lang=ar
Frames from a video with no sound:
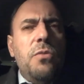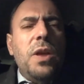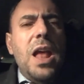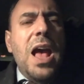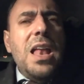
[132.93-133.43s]

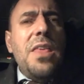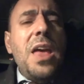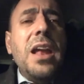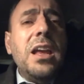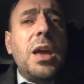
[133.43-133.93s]
فلعل
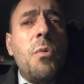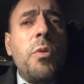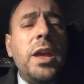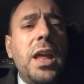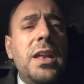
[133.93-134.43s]
ذلك
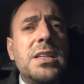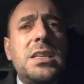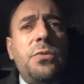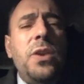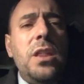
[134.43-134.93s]
ممكن أن
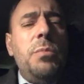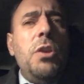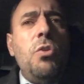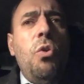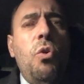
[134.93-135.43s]
نستفيد
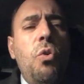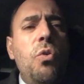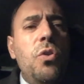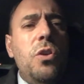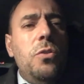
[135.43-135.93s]
منه
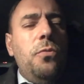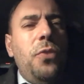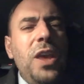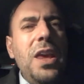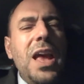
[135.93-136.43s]

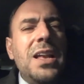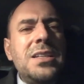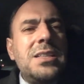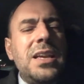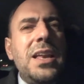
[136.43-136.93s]
في
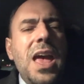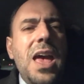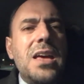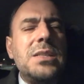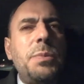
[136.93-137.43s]

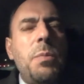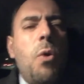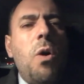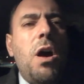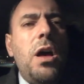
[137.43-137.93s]
الاستئناس
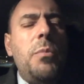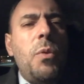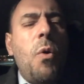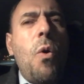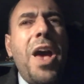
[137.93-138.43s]

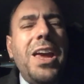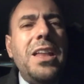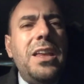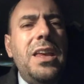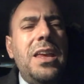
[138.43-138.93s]

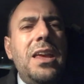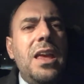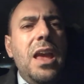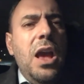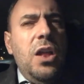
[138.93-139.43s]
بمواعيد
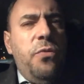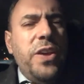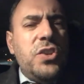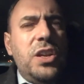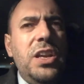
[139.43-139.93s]

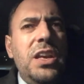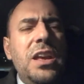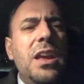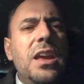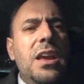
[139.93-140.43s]
الفجر
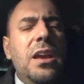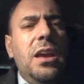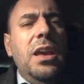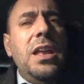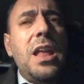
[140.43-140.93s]

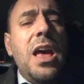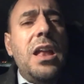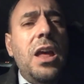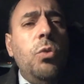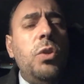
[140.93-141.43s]
حين
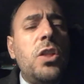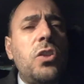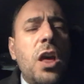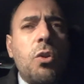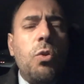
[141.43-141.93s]
نحن
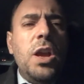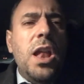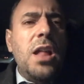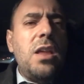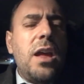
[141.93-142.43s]
نضطر
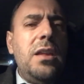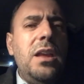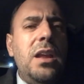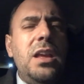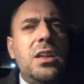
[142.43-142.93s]
الى
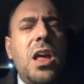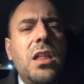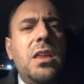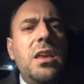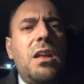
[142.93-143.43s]
تقديره
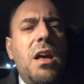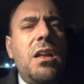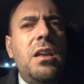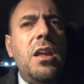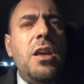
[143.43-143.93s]
تقديرا